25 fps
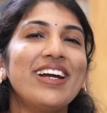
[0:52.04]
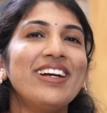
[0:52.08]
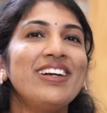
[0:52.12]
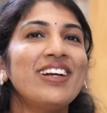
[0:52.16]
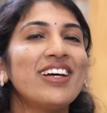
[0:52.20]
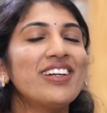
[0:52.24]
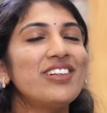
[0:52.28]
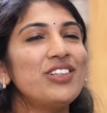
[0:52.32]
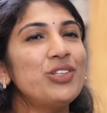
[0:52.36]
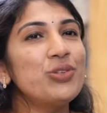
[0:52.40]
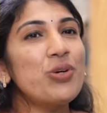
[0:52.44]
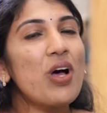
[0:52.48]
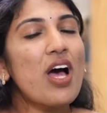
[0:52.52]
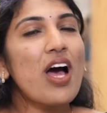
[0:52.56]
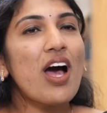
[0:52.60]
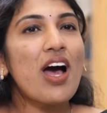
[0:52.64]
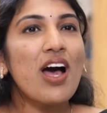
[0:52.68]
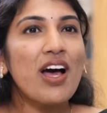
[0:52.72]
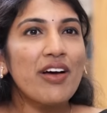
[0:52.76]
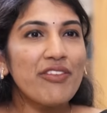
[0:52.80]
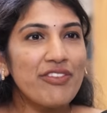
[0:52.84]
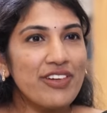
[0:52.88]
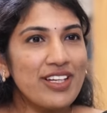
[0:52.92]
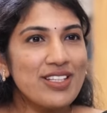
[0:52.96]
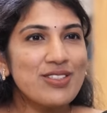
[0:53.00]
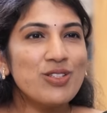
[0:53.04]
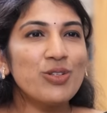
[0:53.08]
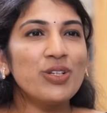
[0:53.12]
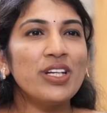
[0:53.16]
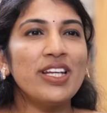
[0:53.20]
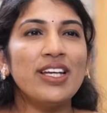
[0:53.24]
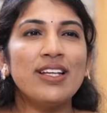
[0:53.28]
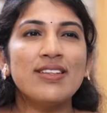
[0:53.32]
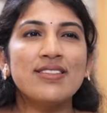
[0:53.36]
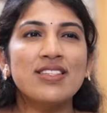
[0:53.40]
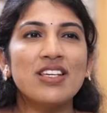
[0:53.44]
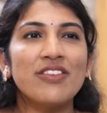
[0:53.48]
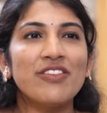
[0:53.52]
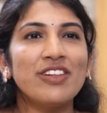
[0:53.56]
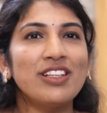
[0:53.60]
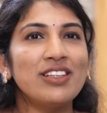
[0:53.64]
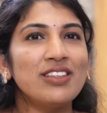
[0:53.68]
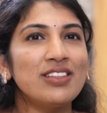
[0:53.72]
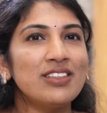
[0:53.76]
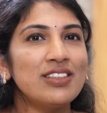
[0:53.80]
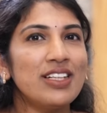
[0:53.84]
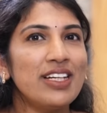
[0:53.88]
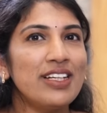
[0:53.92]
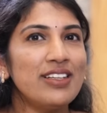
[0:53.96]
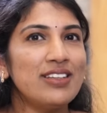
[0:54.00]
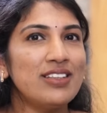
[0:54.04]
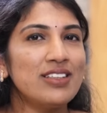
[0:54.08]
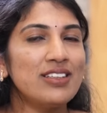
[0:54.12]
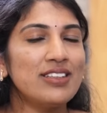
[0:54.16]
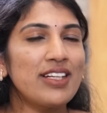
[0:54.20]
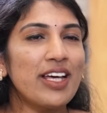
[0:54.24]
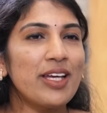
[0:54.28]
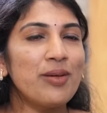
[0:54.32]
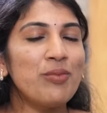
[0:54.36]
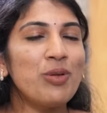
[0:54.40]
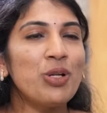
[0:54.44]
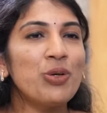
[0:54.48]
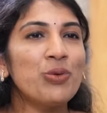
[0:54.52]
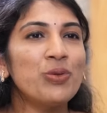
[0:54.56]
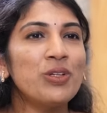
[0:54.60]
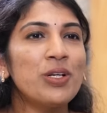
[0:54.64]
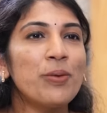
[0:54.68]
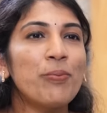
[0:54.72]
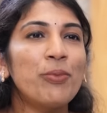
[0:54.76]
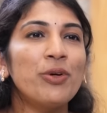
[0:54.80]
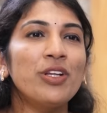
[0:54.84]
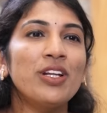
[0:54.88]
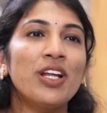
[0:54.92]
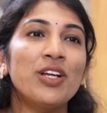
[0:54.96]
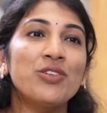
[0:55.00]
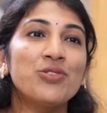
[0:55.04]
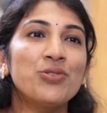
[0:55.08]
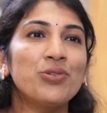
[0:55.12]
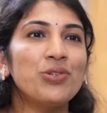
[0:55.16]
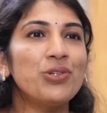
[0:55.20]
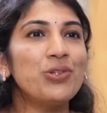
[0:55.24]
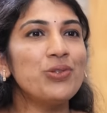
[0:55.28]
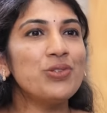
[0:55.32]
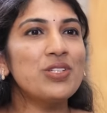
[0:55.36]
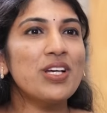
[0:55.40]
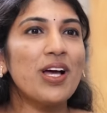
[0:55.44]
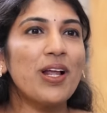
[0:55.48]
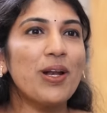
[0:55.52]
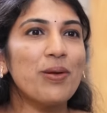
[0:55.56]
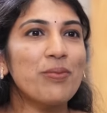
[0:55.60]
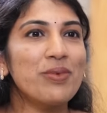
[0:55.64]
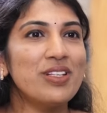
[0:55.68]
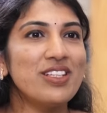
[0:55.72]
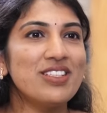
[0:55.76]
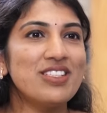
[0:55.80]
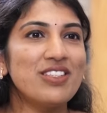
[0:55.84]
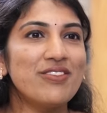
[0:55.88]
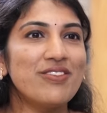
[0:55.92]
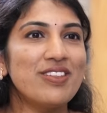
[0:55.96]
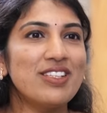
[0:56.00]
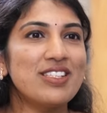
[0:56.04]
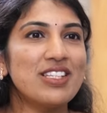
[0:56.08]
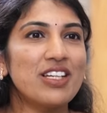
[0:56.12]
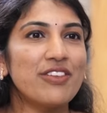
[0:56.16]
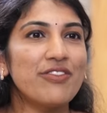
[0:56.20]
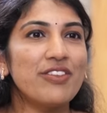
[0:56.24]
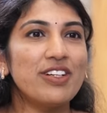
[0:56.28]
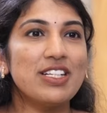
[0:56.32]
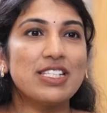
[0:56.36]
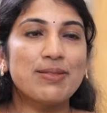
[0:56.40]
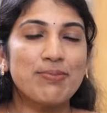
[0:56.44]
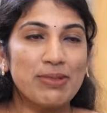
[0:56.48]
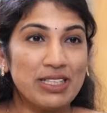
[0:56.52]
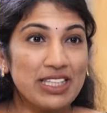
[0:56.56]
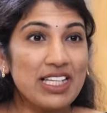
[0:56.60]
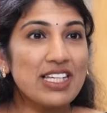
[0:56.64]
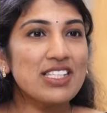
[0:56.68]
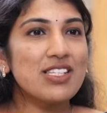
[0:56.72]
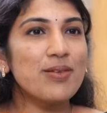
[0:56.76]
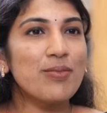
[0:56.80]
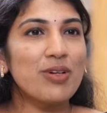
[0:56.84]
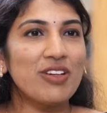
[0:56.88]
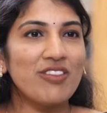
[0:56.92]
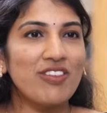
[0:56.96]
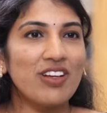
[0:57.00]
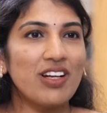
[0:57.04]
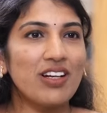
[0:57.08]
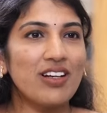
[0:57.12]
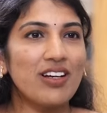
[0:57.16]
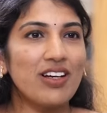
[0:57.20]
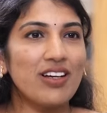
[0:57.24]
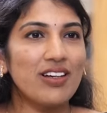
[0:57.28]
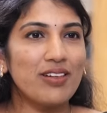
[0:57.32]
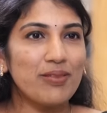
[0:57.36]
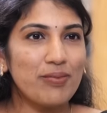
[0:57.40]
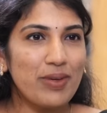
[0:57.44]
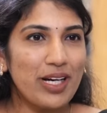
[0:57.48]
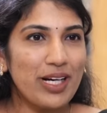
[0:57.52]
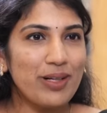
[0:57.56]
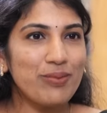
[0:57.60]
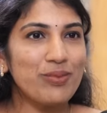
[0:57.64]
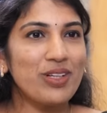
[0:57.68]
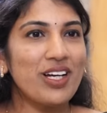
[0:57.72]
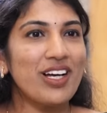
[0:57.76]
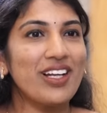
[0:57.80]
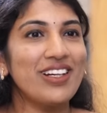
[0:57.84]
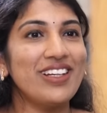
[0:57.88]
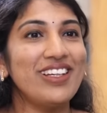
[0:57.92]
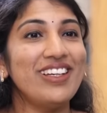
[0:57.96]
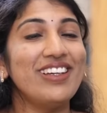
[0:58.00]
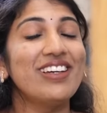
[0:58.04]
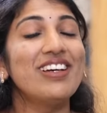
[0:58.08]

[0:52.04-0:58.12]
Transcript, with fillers: అండ్ అటు ఆ ఫేజ్లో నేను సెవెంత్ ఎయిత్ టైంలో ఉన్నప్పుడు నా చుట్టూ చాలా మంది సివిల్ సర్వెంట్స్ మితా సబర్వాల్ మేడం కానీ